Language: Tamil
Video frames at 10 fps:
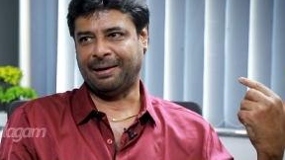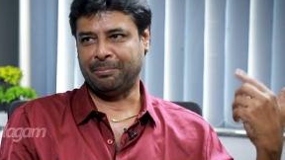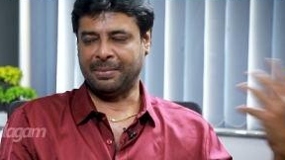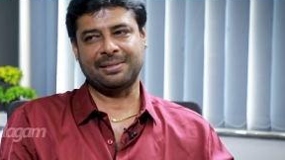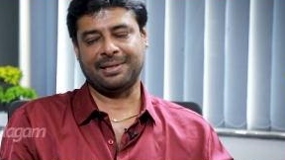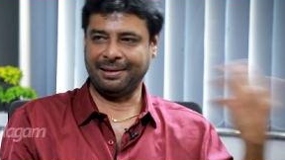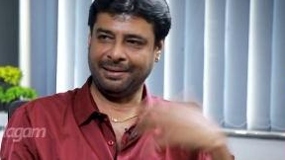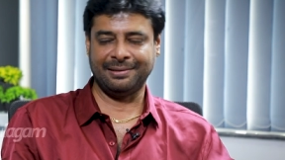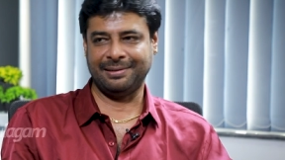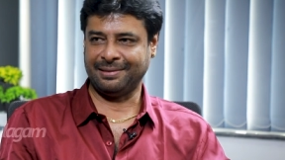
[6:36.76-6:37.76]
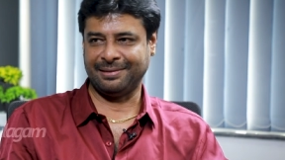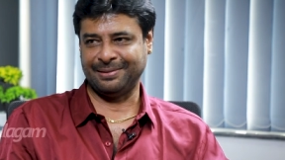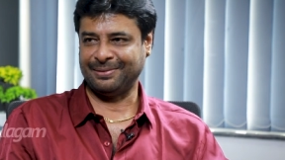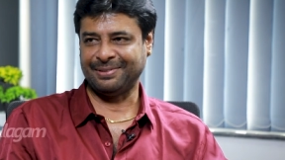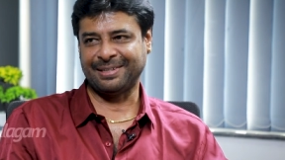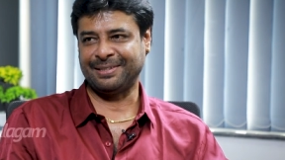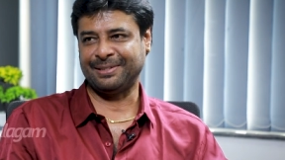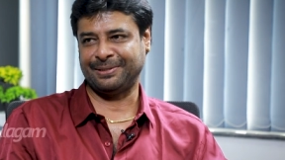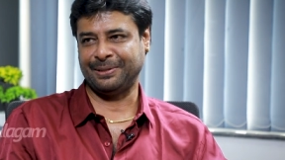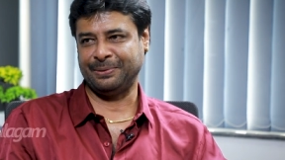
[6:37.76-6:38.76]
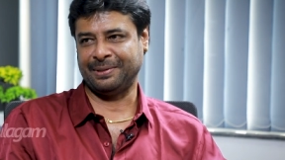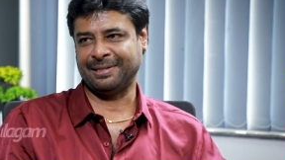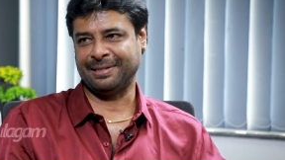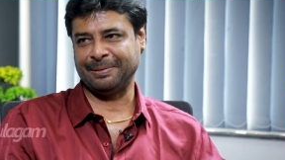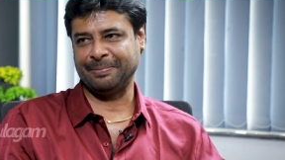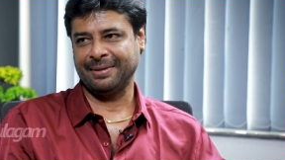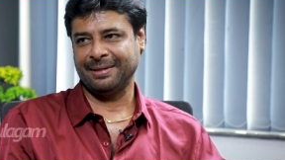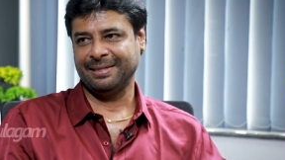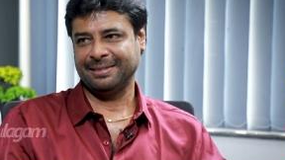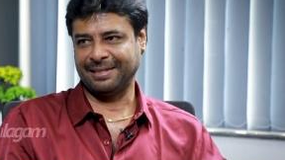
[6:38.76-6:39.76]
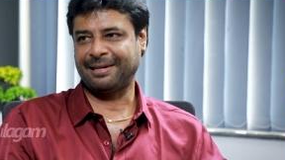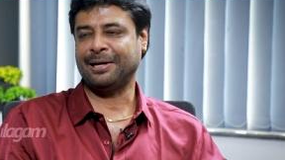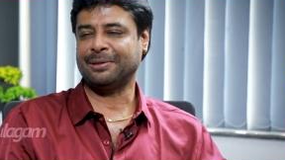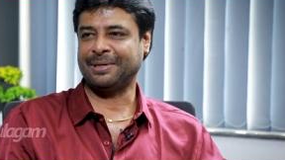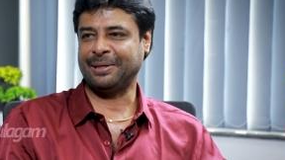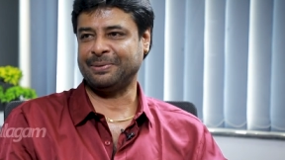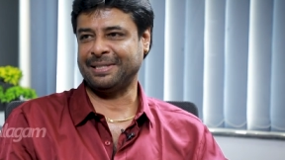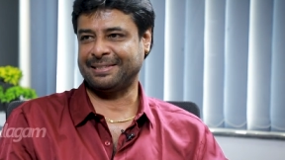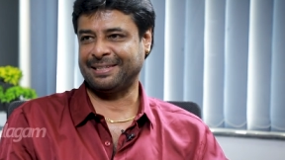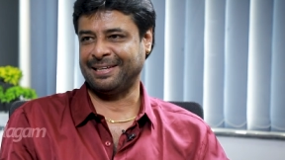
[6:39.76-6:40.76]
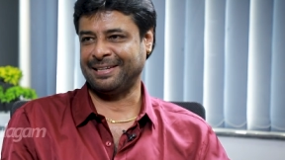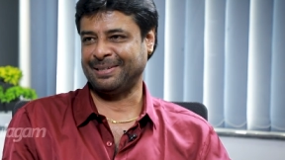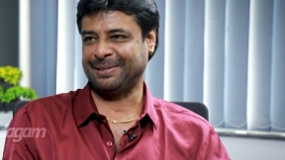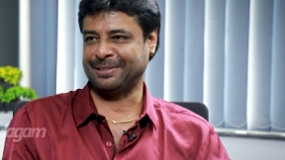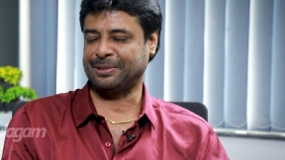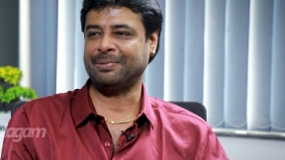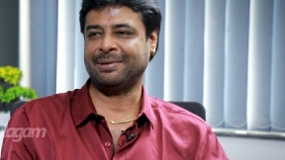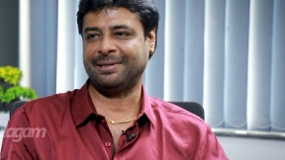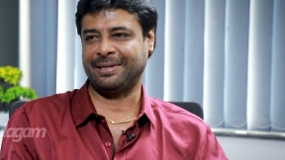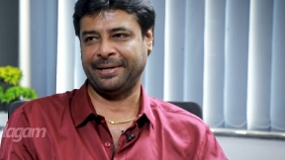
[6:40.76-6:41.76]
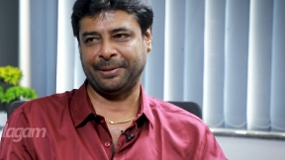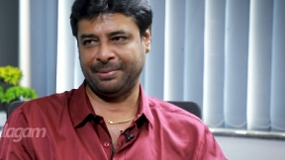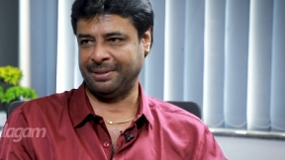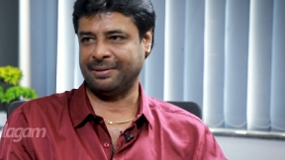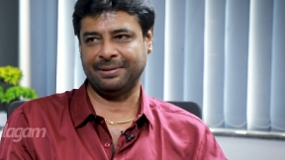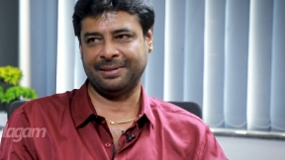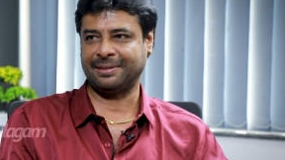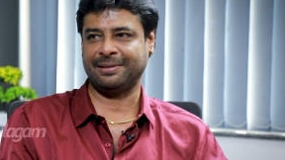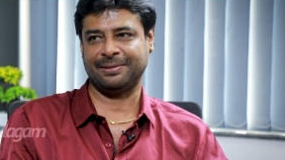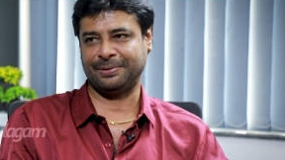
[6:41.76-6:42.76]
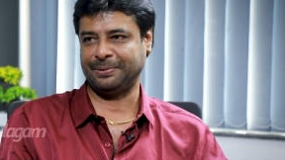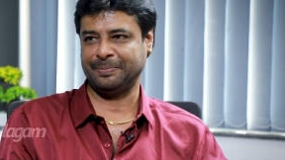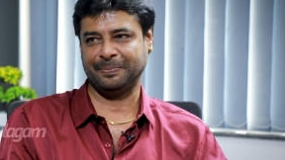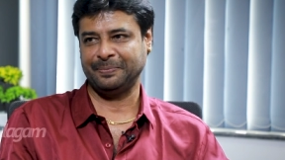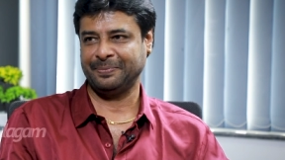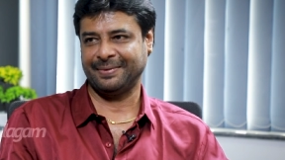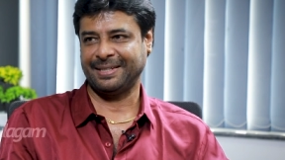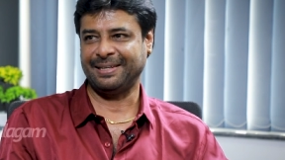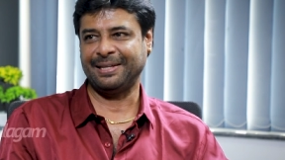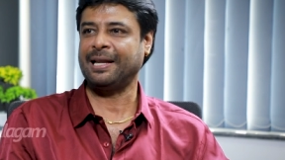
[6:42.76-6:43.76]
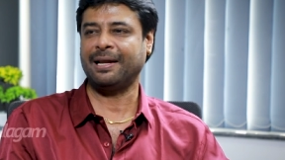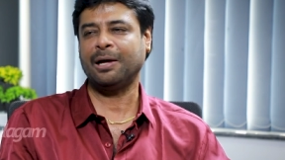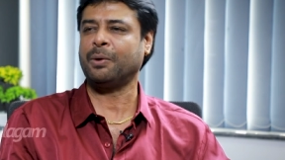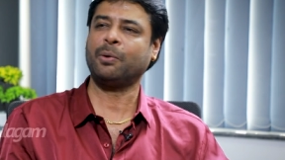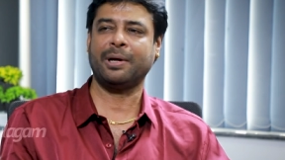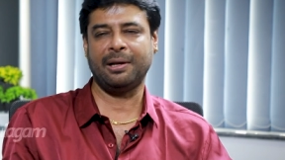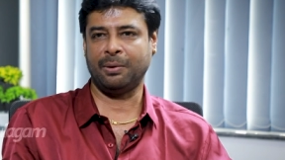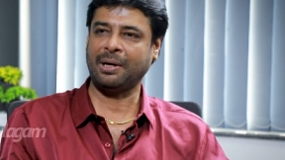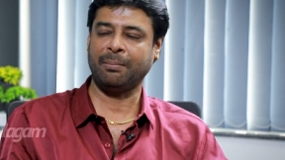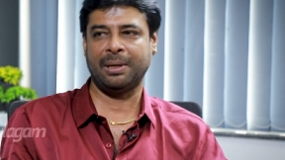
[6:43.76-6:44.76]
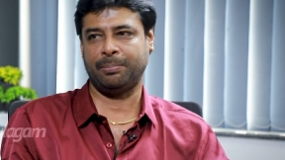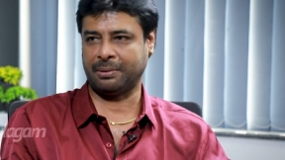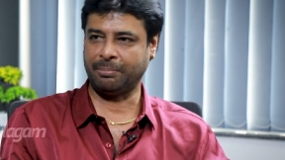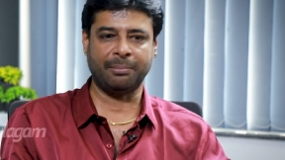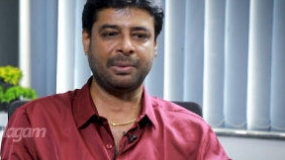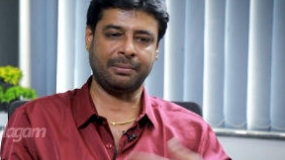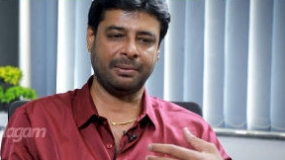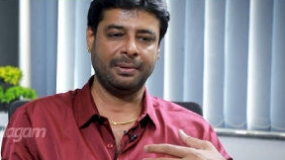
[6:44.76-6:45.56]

அம்மா சைட்லேருந்து அது வரத்தான் செய்யும் ஏன்னா செட்டில் ஆக வேண்டிய வயசில் கஷ்டப்பட்டுட்ருக்கே அப்படின்றது இருக்க தானே செய்யும் எல்லா எல்லா எல்லா ஒரு அம்மா அப்பாவுக்கு நம்ம